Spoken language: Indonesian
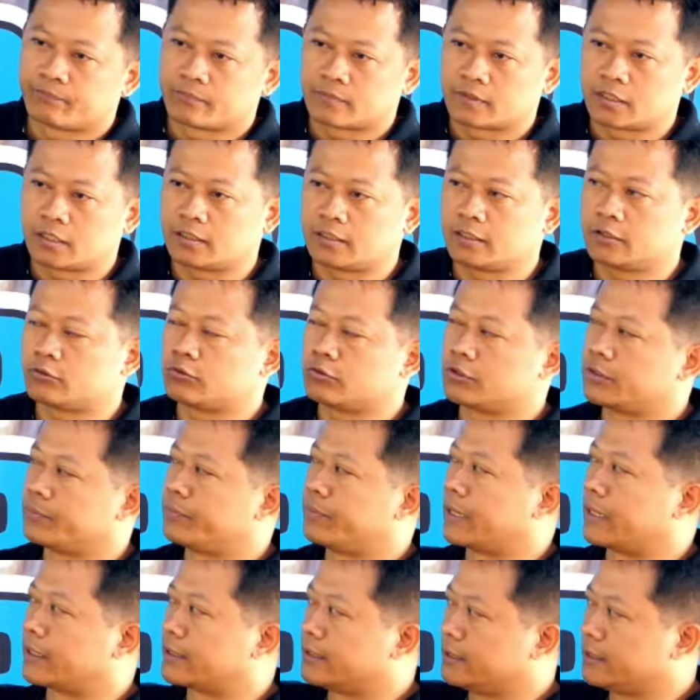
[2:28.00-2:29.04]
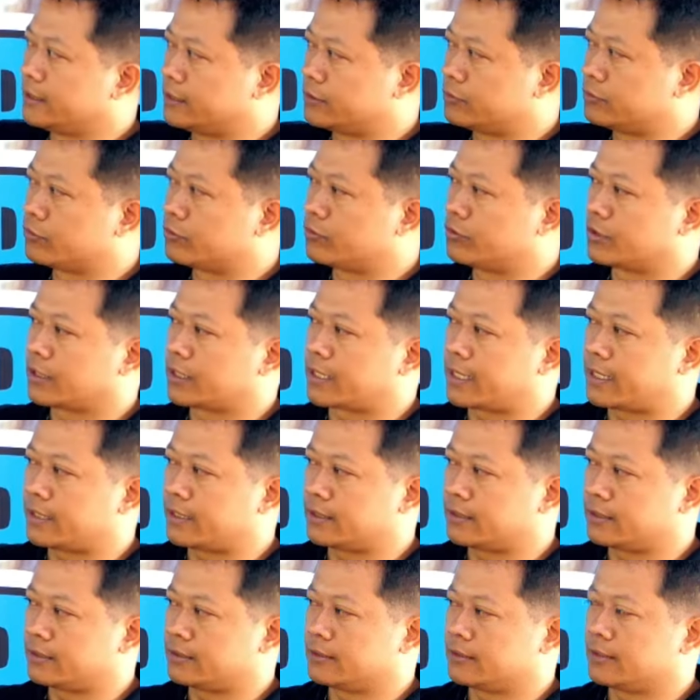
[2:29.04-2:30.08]
Jadi itu dibagi, diturunkan.
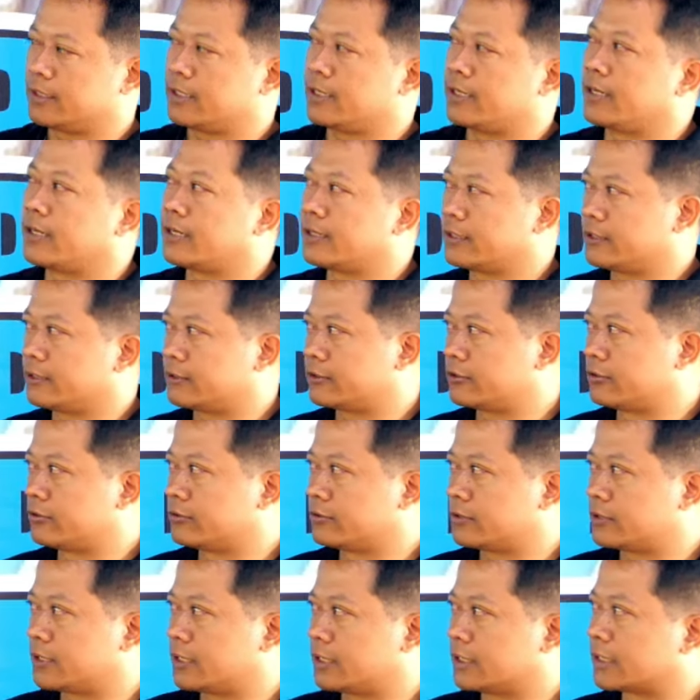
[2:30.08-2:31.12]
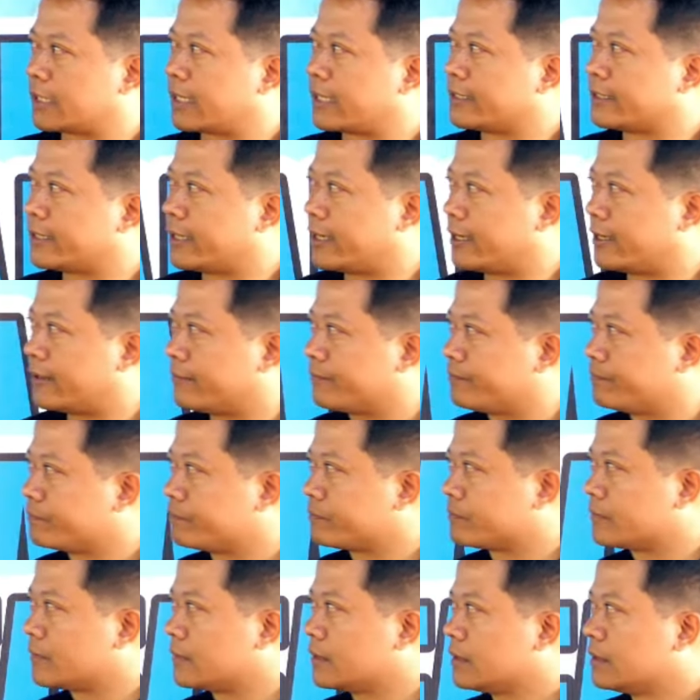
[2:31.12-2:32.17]
Nah, itu ceritanya.
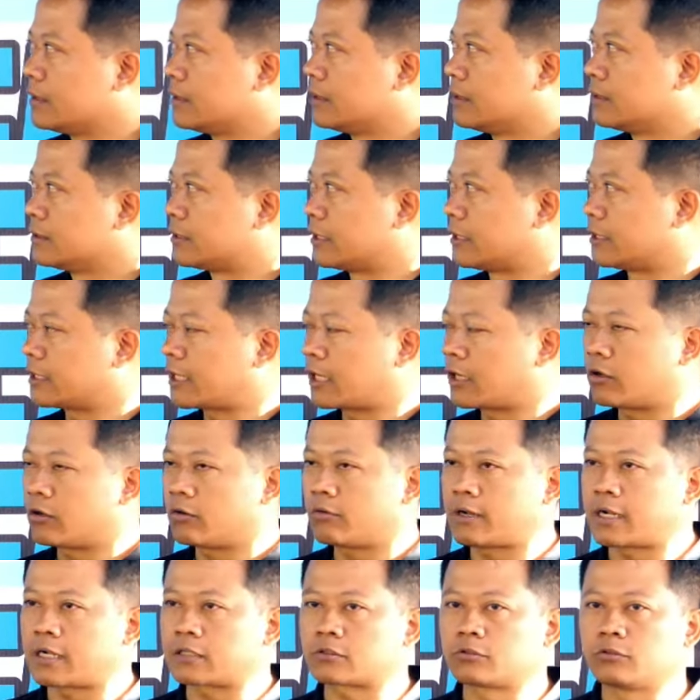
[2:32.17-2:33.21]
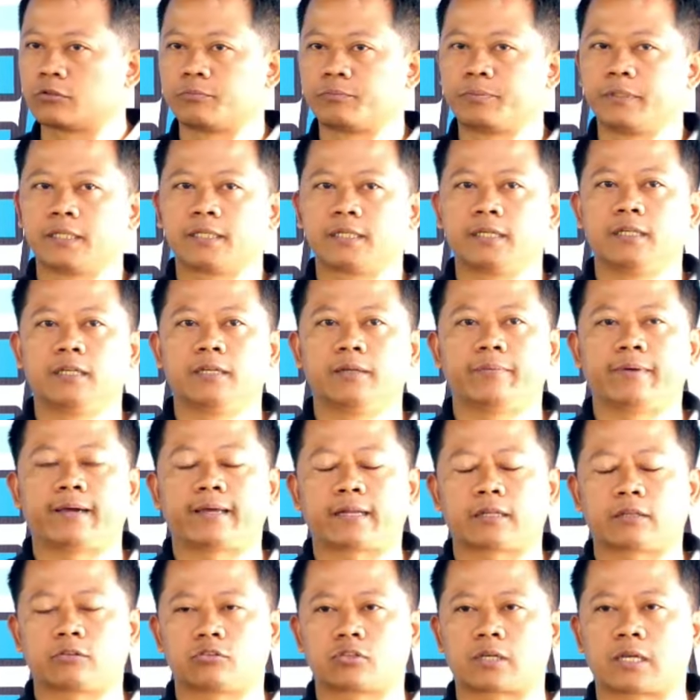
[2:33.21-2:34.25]
Jadi kalau waktu bikin
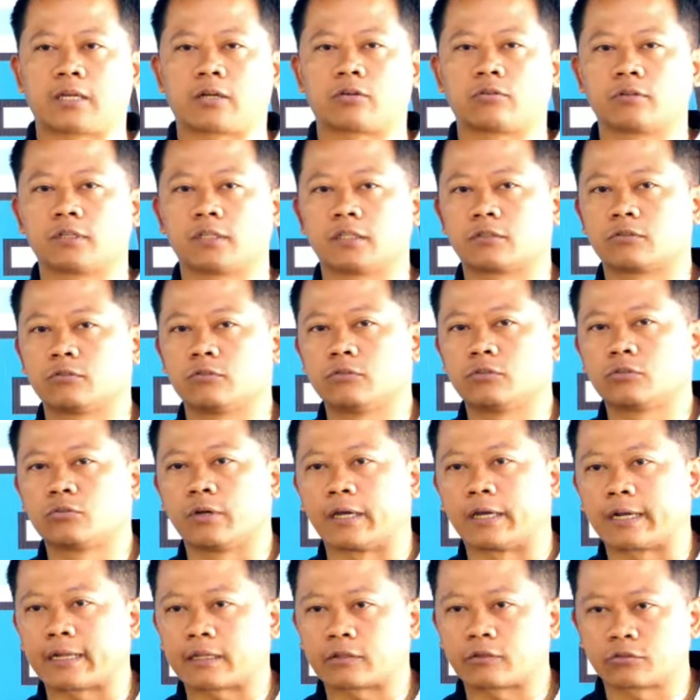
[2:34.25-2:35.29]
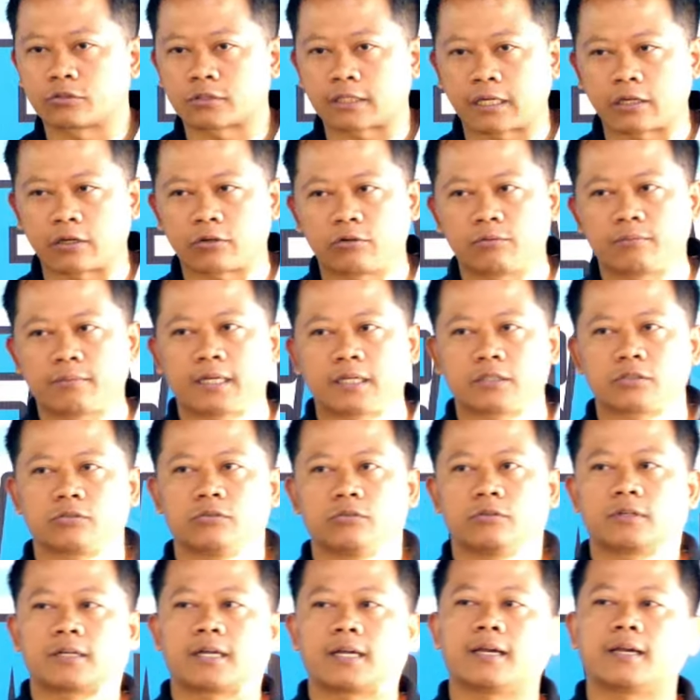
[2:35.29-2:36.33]
500 karung itu 200 karung
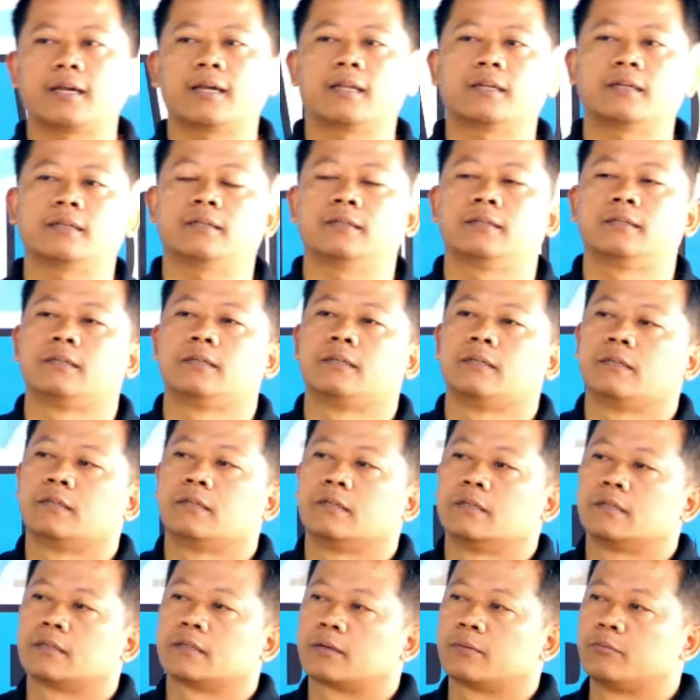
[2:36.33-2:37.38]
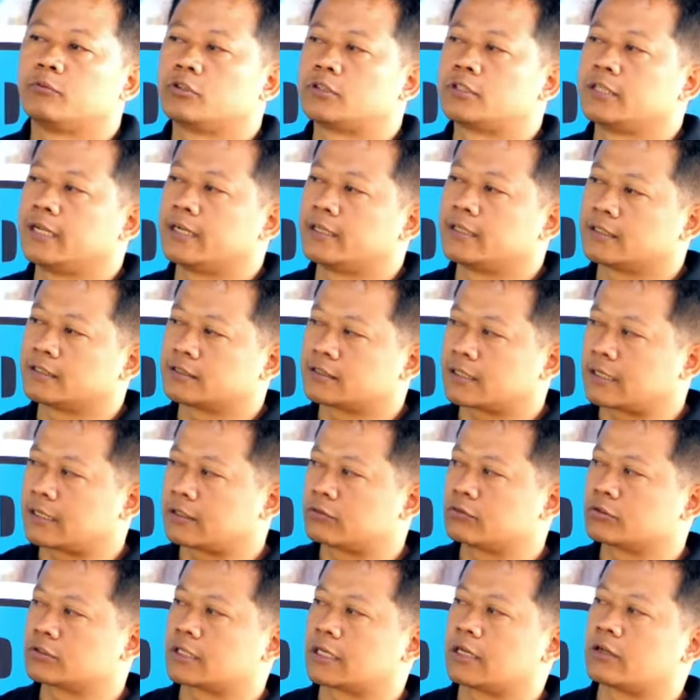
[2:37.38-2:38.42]
masukkan, kemudian yang
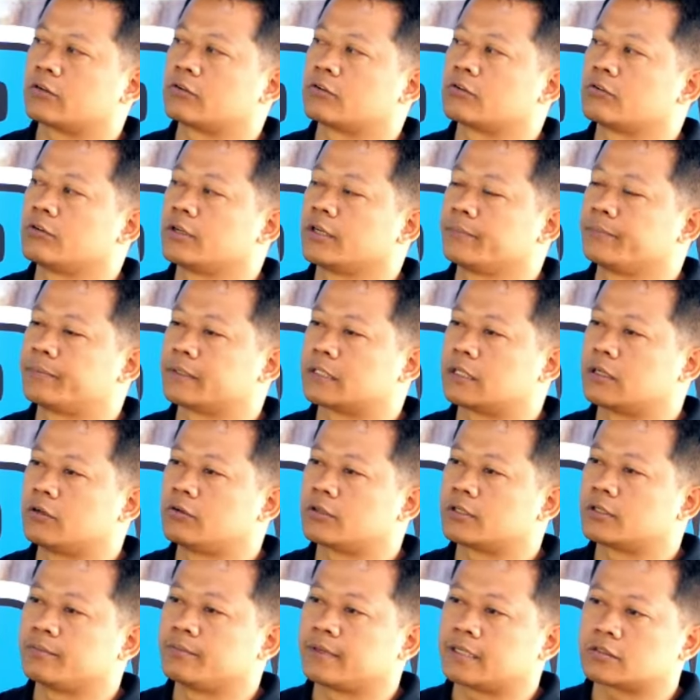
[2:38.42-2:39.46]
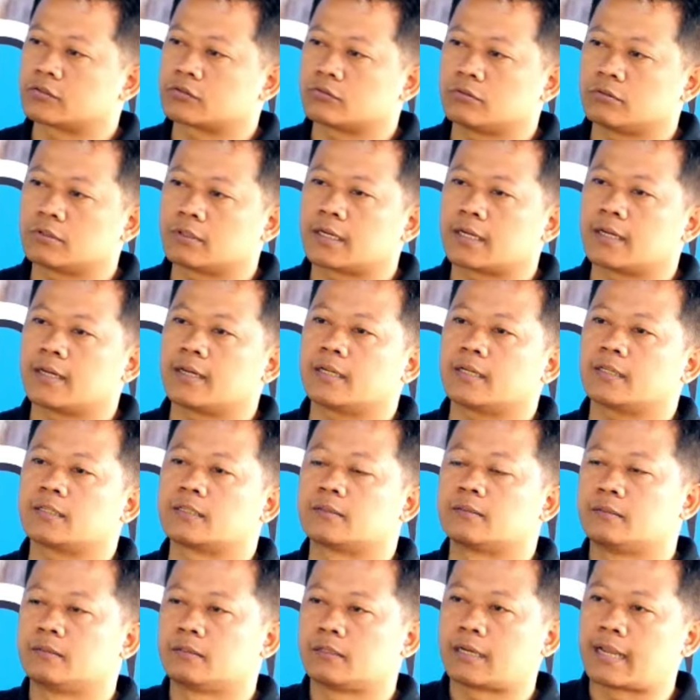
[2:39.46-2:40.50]
100 karung kohe petelur dimasukkan,
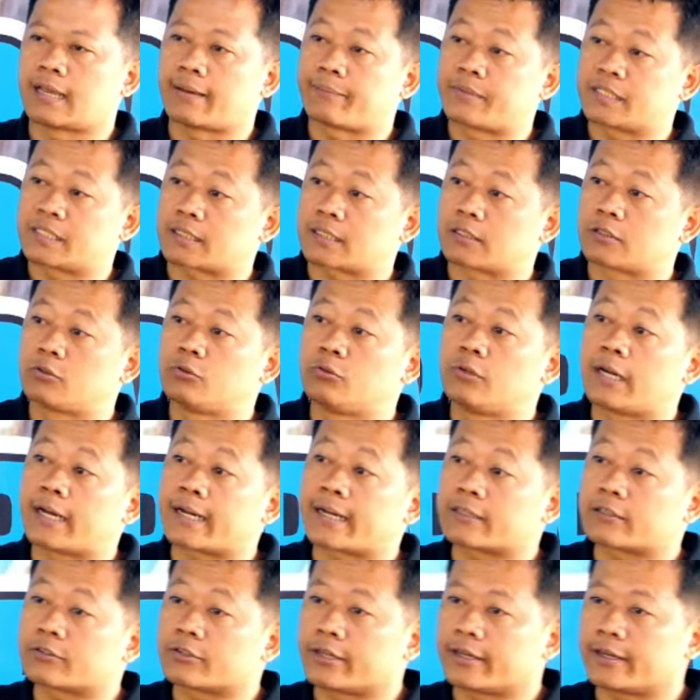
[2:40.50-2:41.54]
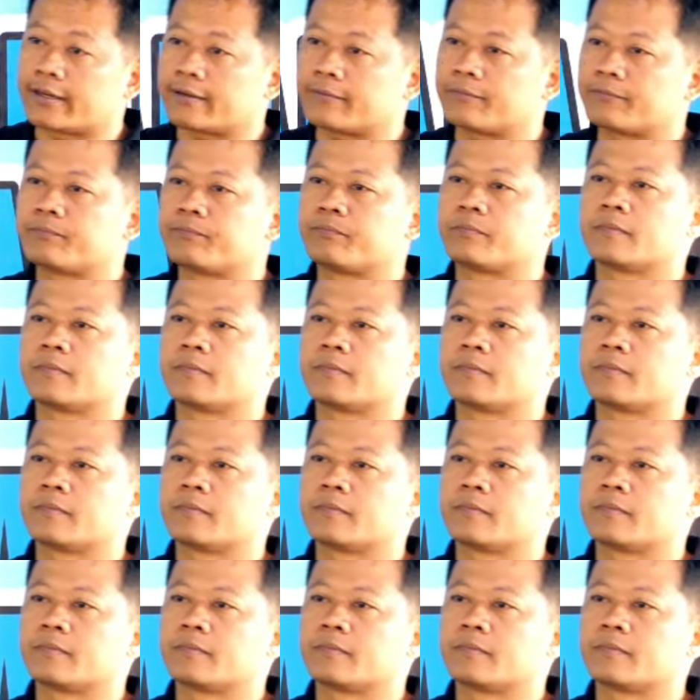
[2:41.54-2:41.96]
lapis kedua gitu ya.